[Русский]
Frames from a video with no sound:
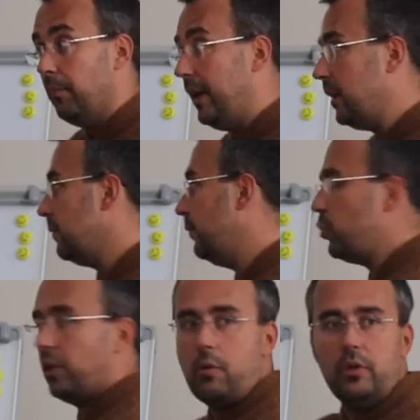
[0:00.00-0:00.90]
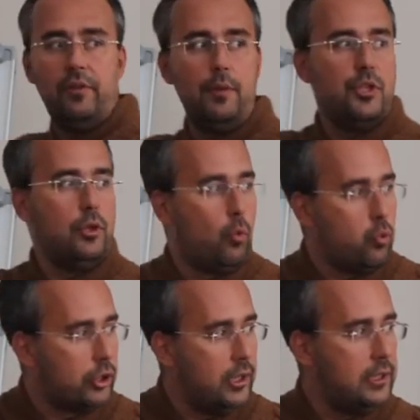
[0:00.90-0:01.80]
При этом вы уже какое-то время не
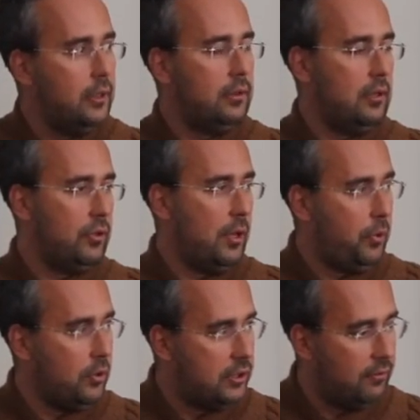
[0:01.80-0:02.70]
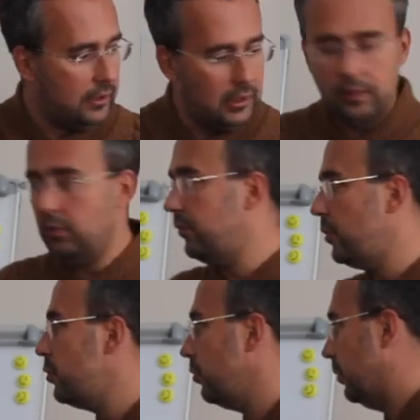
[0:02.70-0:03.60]
кушаете, не пьете воды, но все
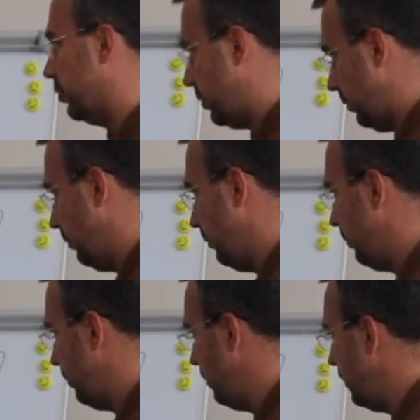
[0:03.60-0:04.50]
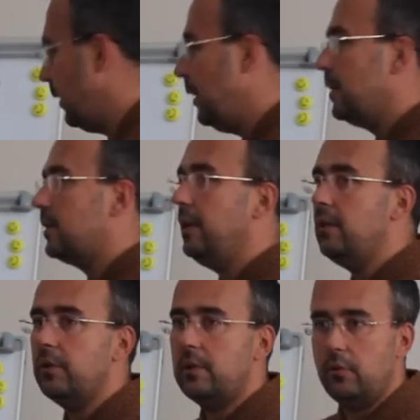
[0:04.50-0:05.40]
еще дышите.
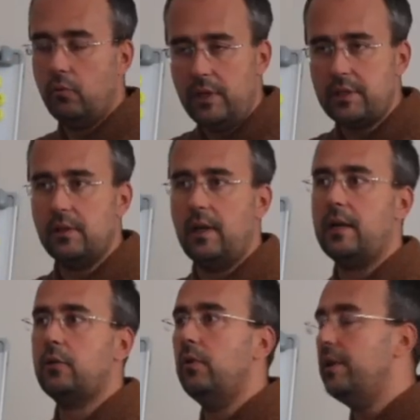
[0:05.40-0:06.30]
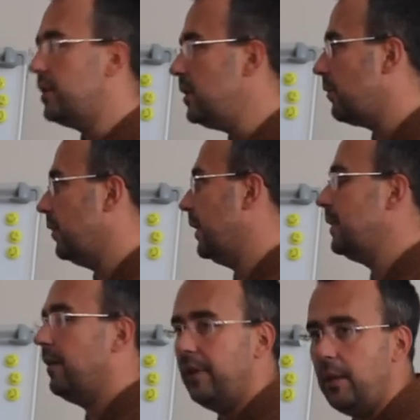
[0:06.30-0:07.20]
Следовательно, у вас актуализировано
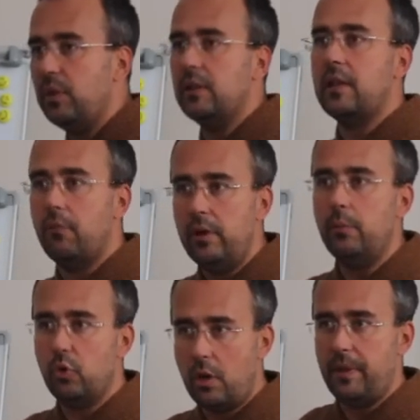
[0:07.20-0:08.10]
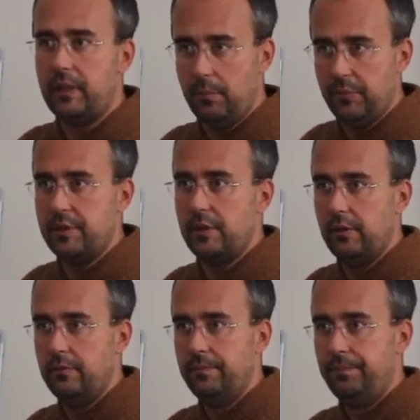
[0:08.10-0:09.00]
одновременно довольно много потребностей.
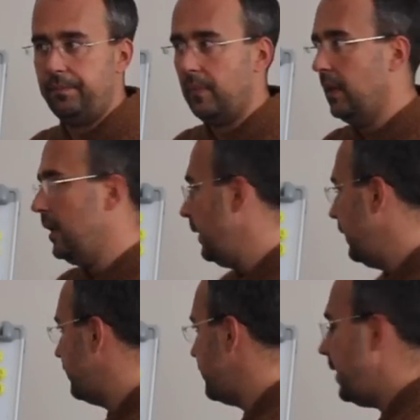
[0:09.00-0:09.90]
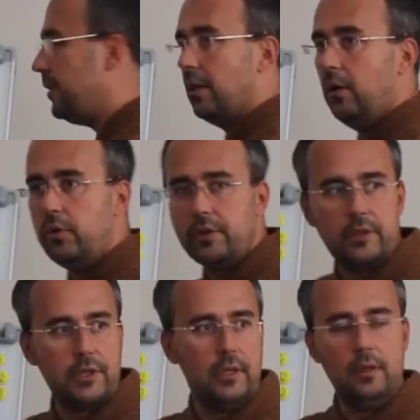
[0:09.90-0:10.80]
И все они
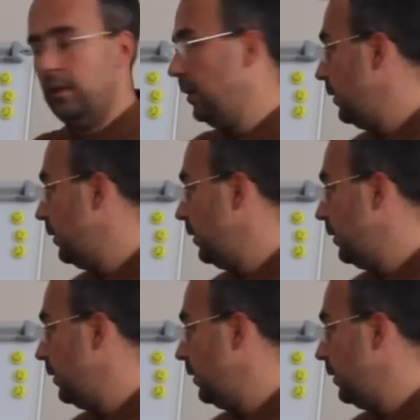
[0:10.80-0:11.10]
находятся